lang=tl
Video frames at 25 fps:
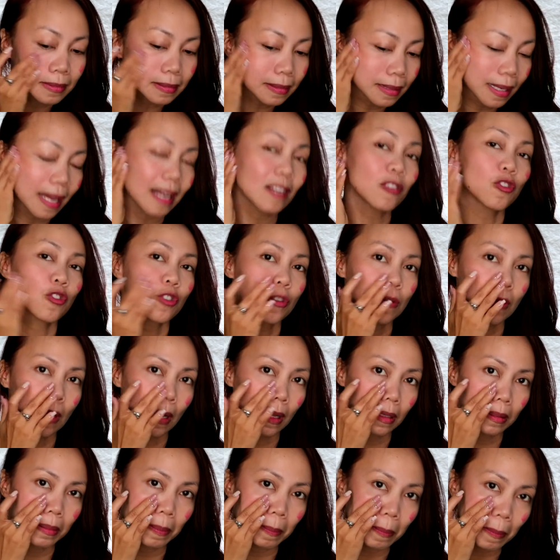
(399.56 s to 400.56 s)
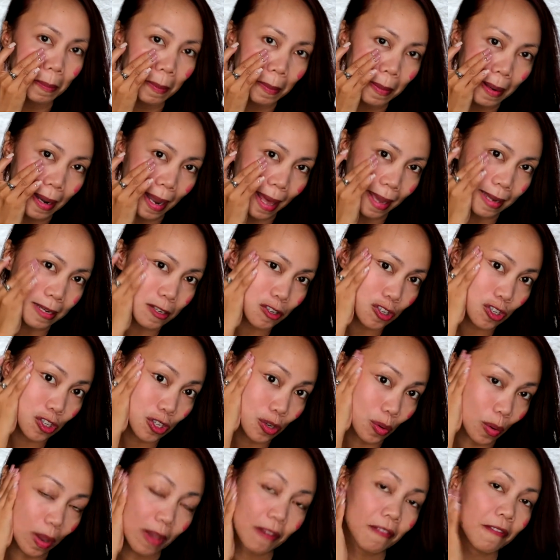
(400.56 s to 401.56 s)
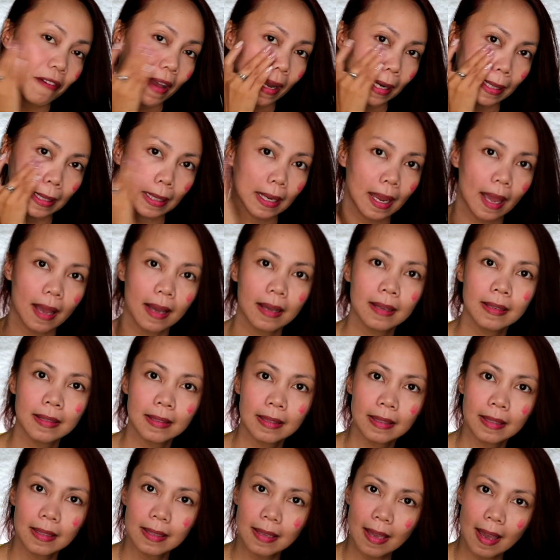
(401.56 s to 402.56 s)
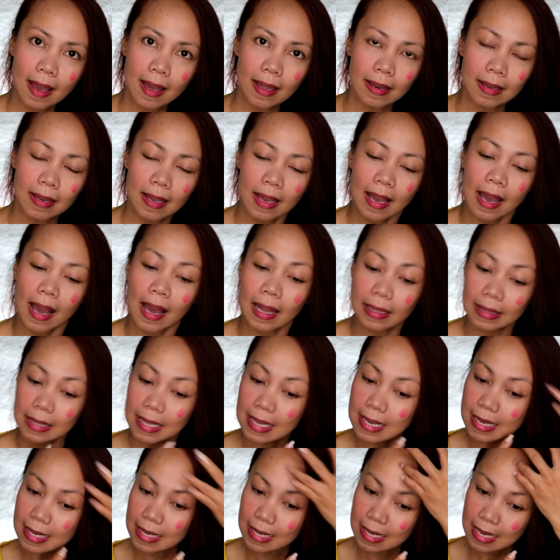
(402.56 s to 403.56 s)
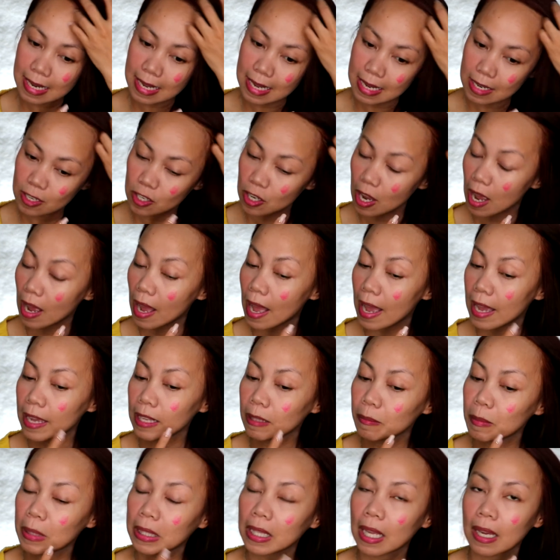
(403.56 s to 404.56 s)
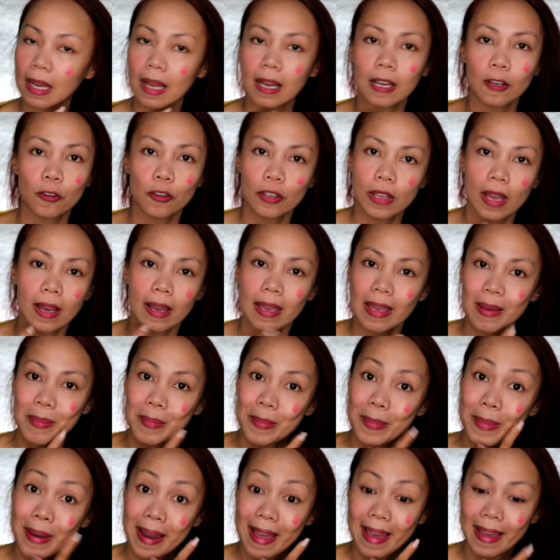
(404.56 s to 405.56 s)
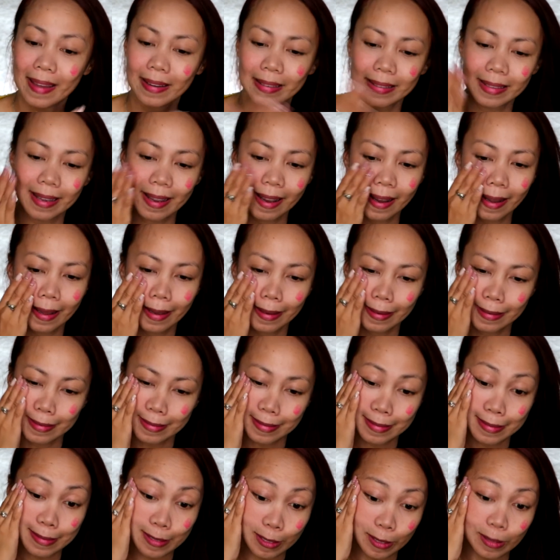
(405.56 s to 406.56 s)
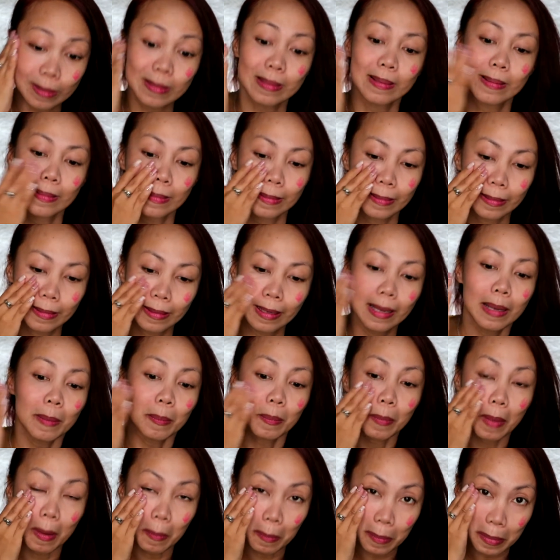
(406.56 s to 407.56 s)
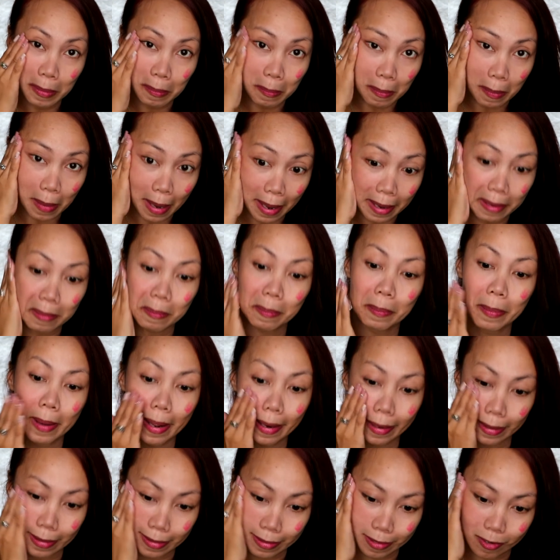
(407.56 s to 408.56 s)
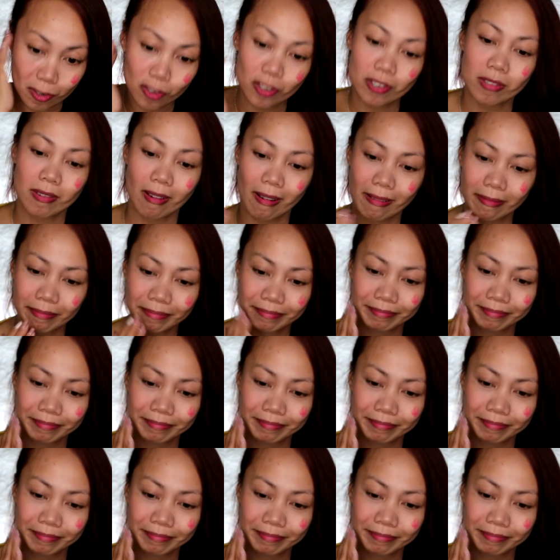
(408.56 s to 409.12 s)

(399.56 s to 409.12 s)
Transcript: natural blush yung effect niya. Yan. At hindi siya, kahit matagal ko yung i-blend, guys. just ko, mabiblend pa rin siya.